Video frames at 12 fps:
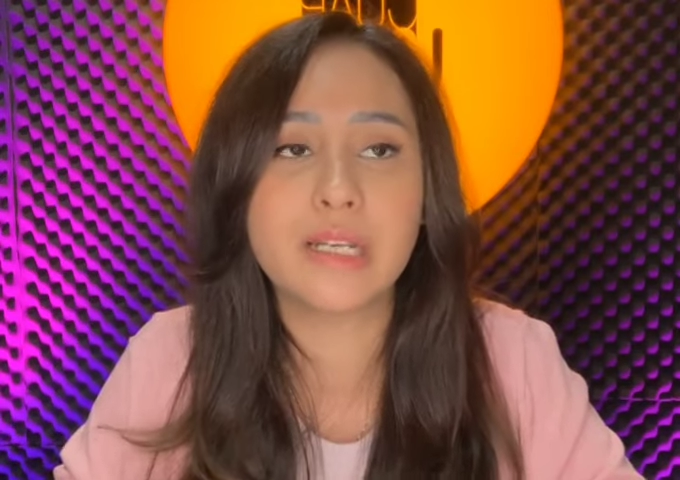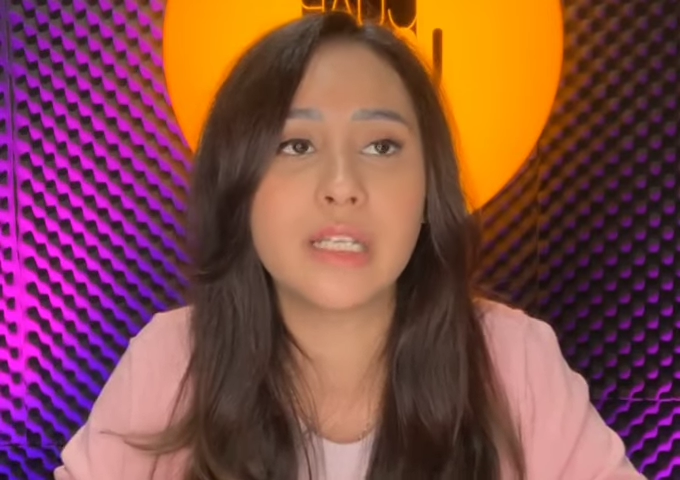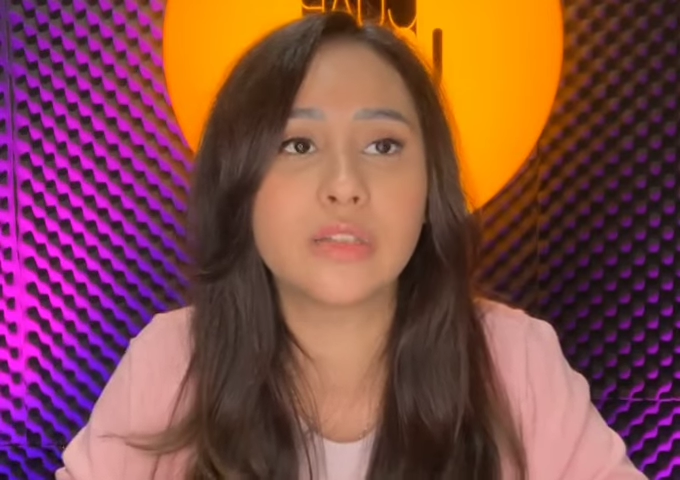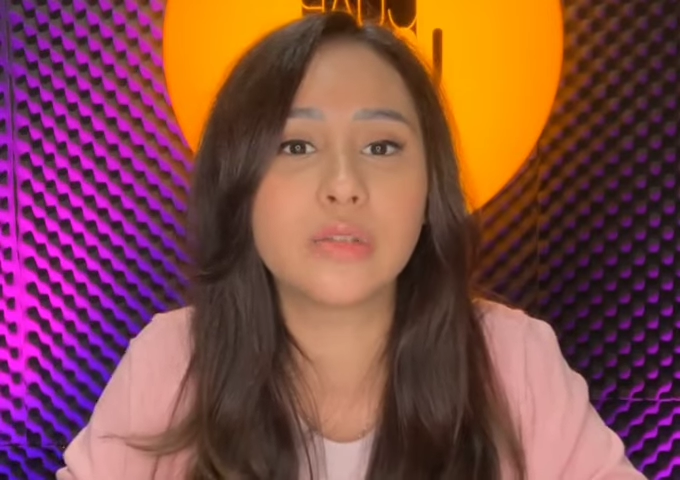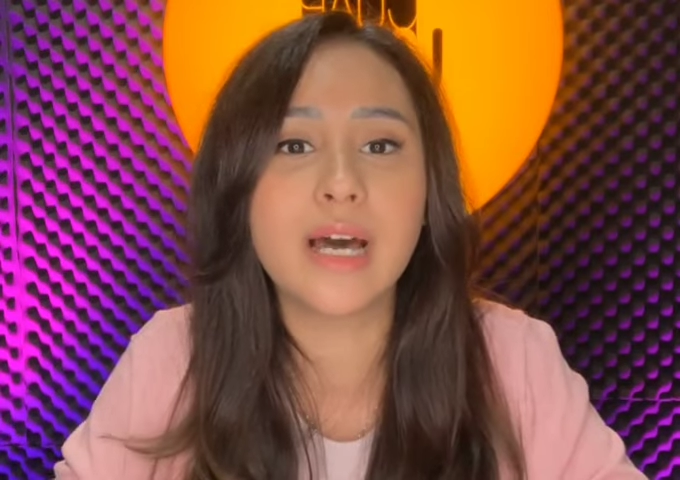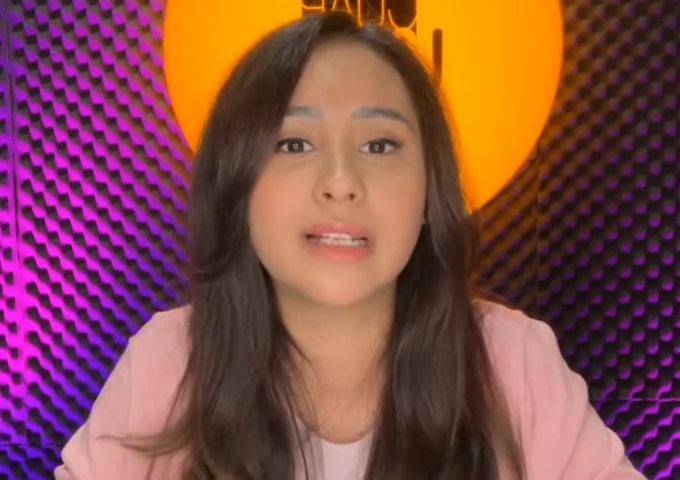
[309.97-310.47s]

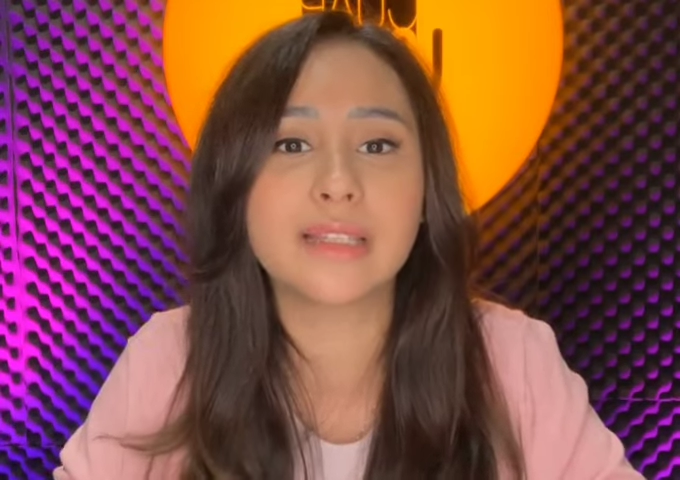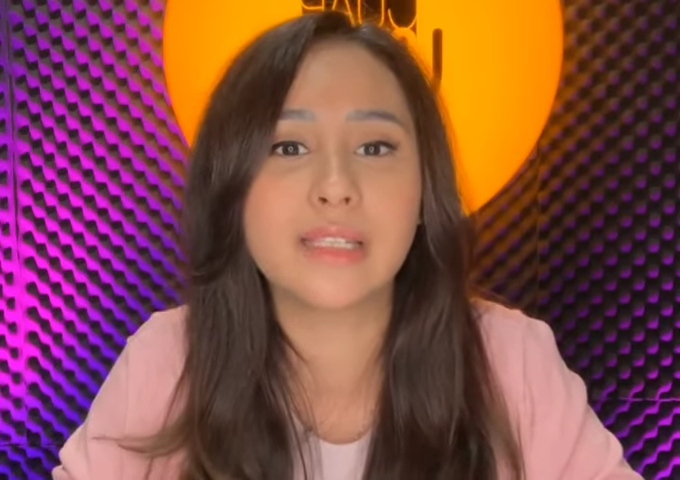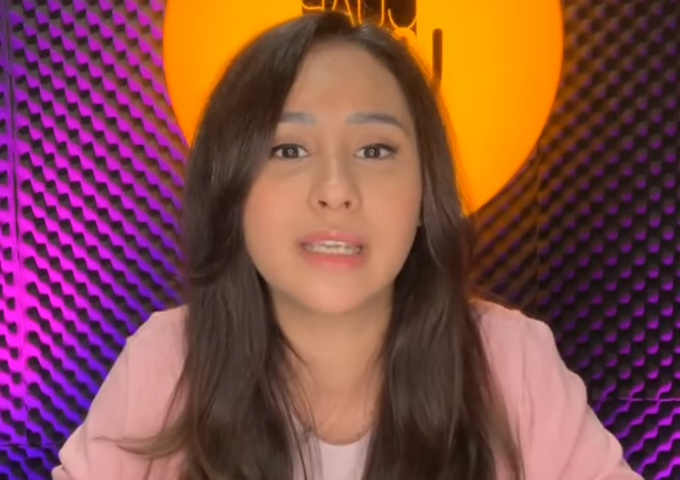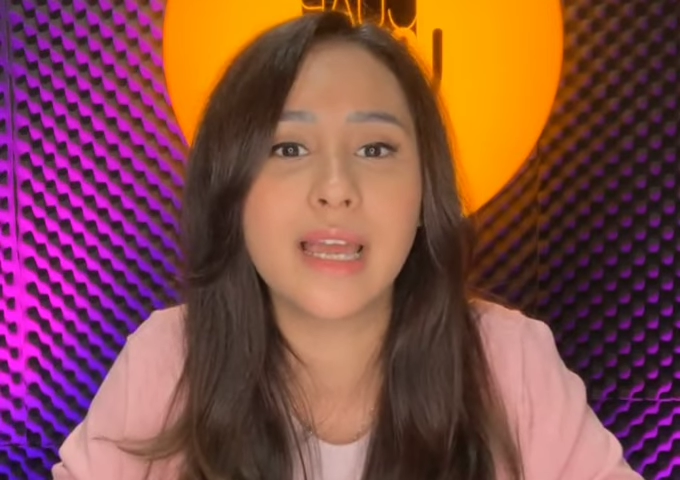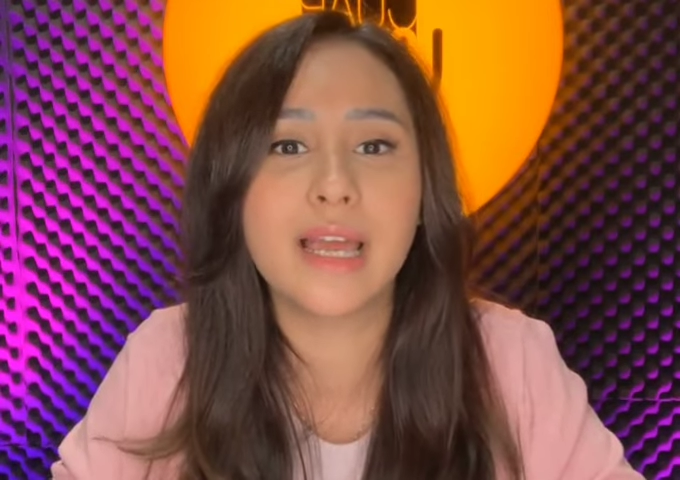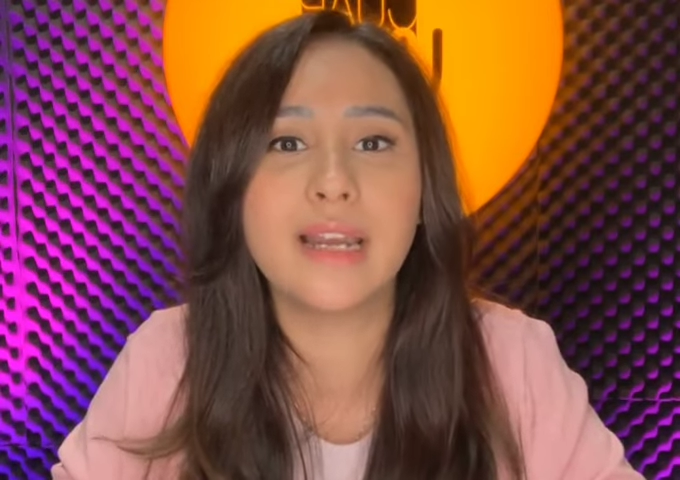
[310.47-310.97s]
itu
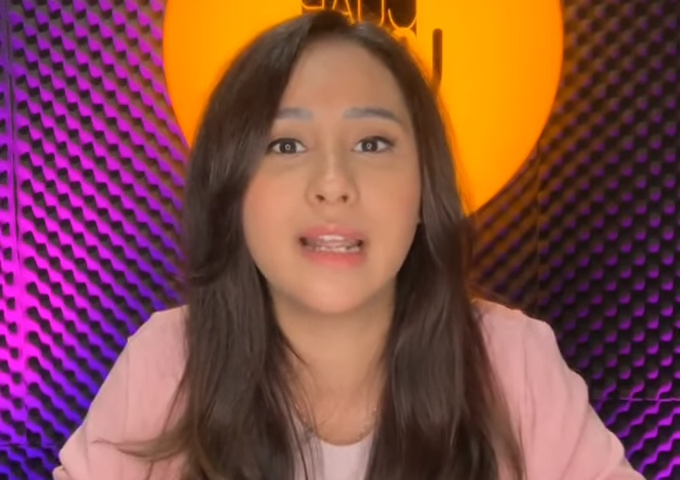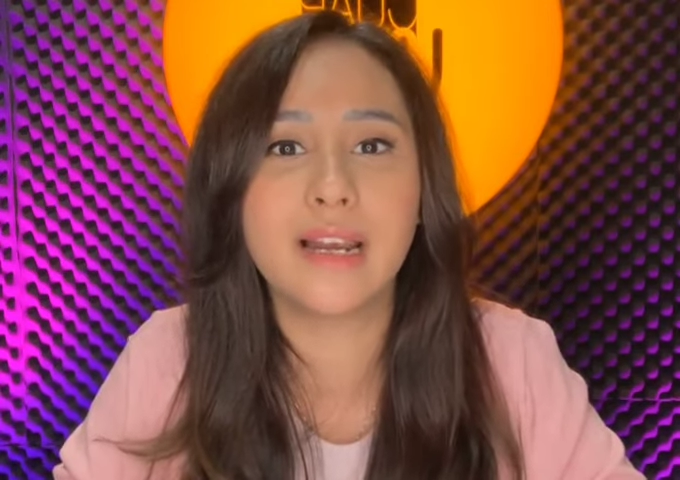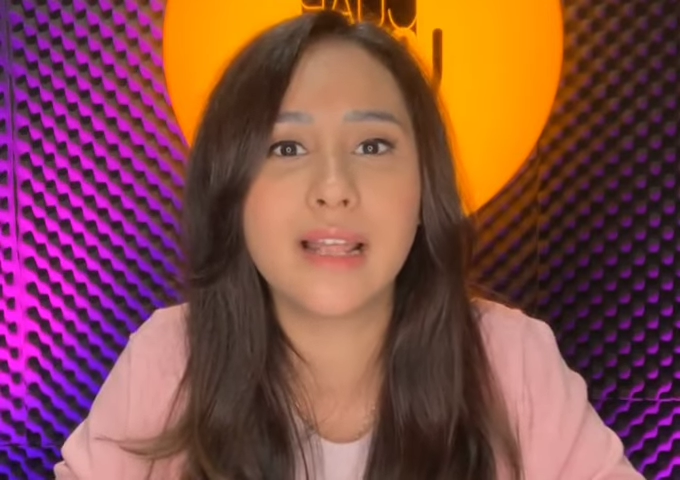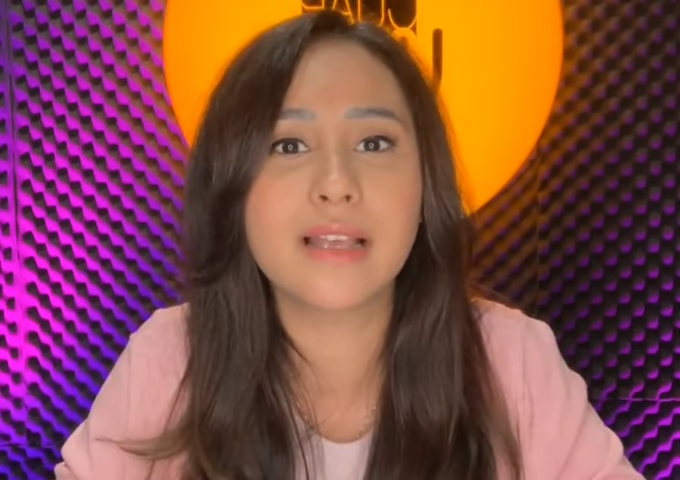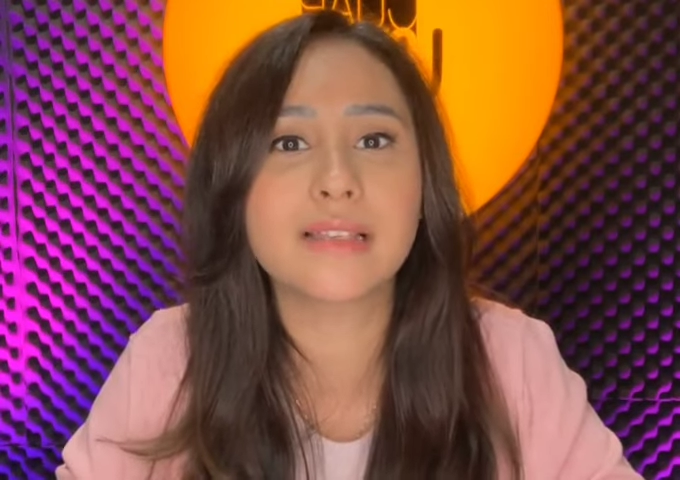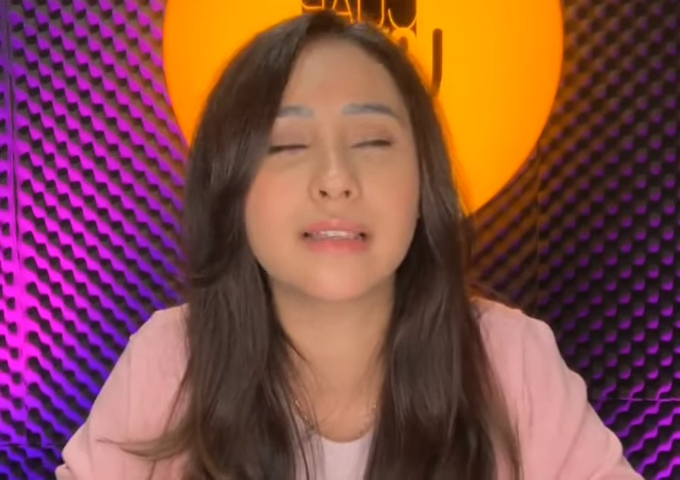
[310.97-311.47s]
artinya
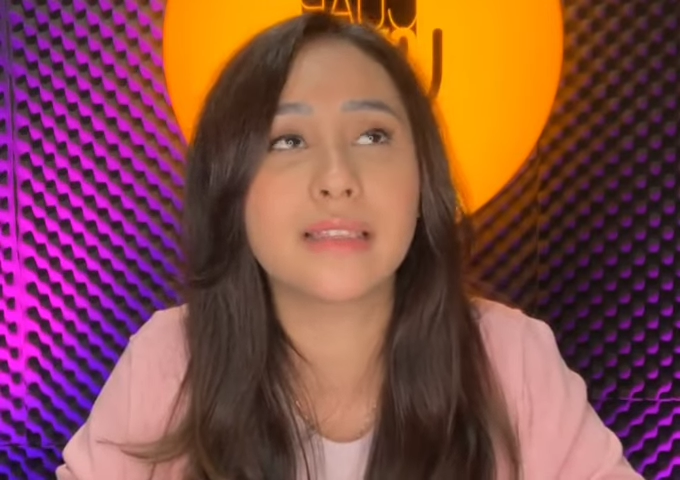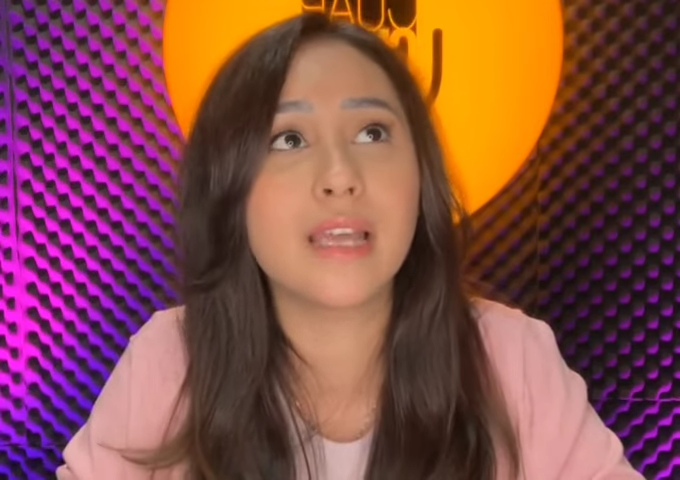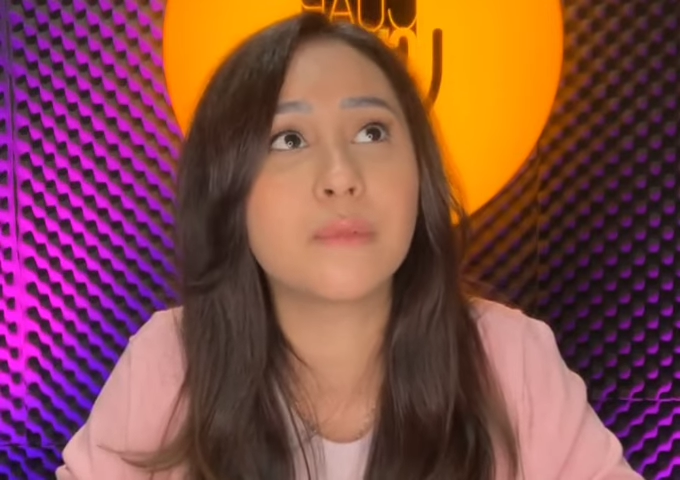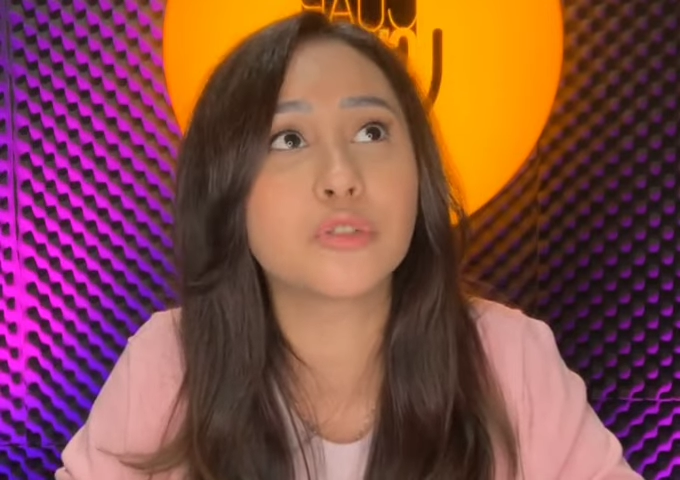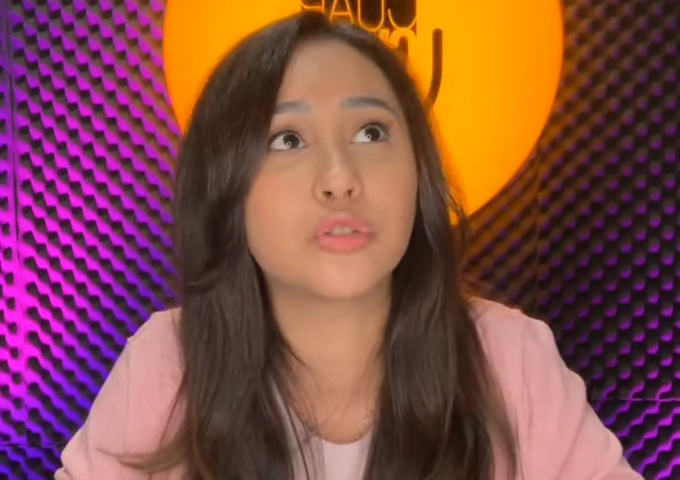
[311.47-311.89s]
adalah setiap